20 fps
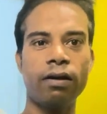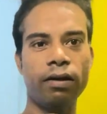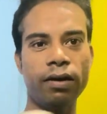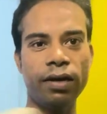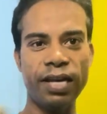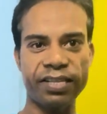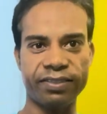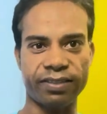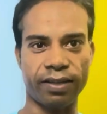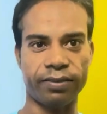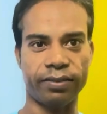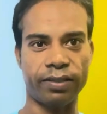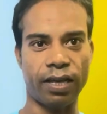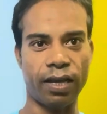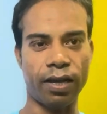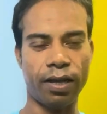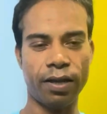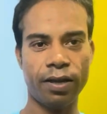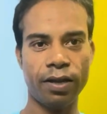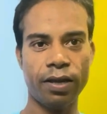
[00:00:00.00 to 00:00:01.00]
ले सकते
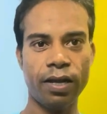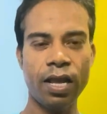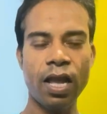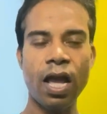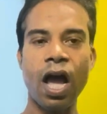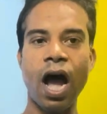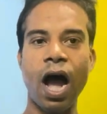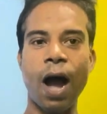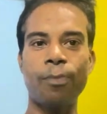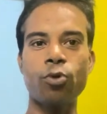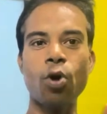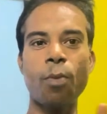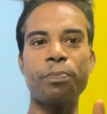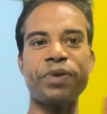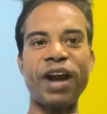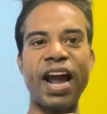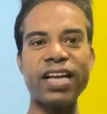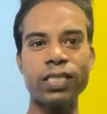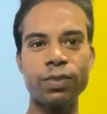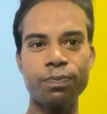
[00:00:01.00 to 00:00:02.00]
हैं आपको
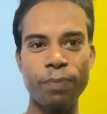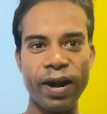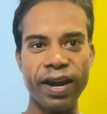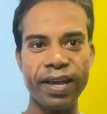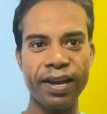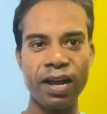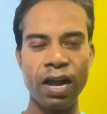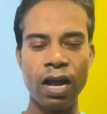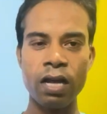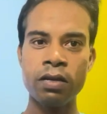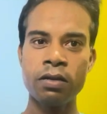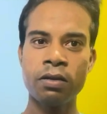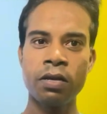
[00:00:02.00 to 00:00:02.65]
प्राइस पड़ेगा